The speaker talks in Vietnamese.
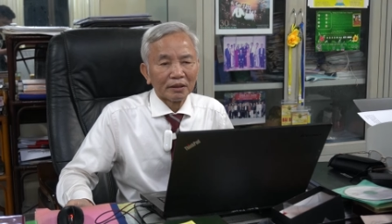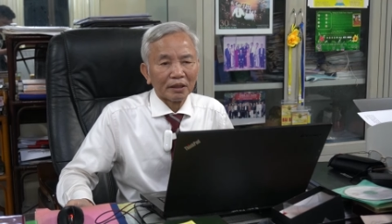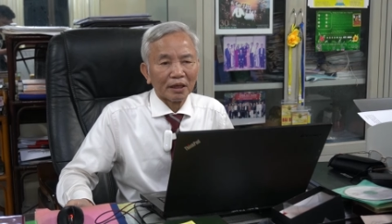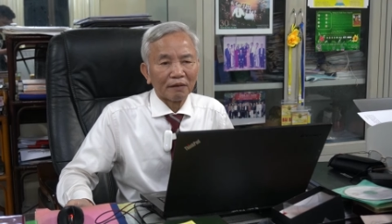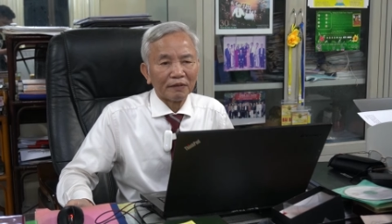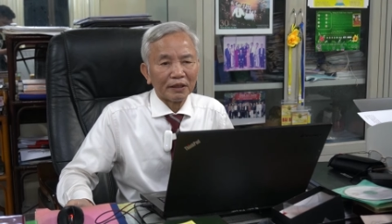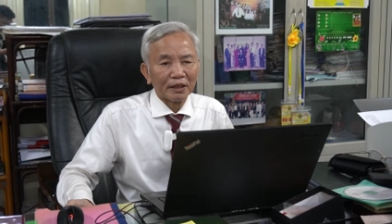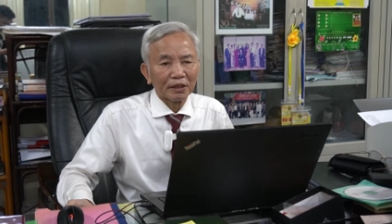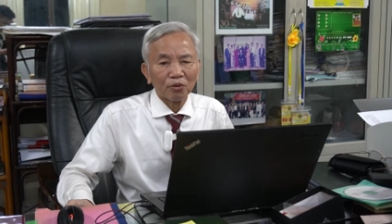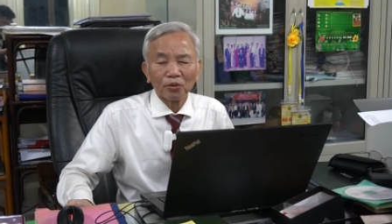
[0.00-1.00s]
à, vì
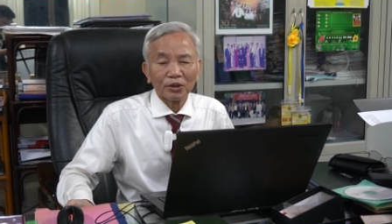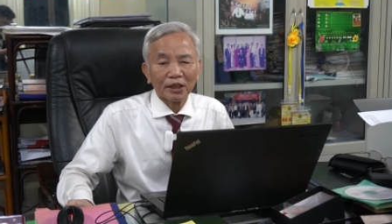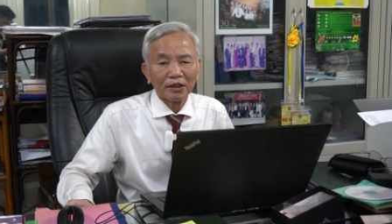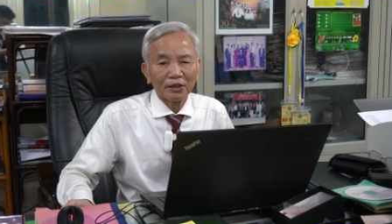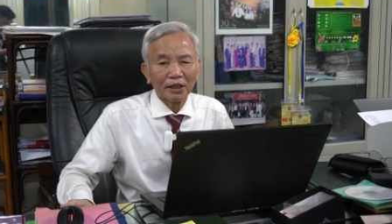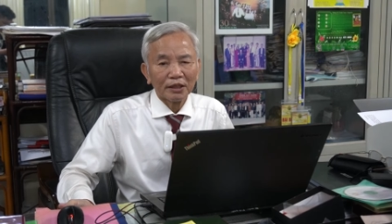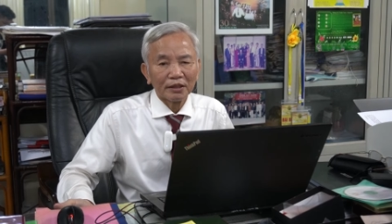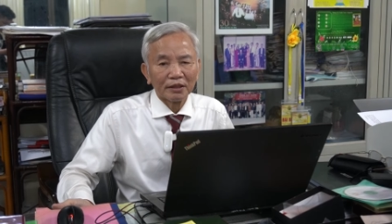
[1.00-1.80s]
đã không còn thân nữa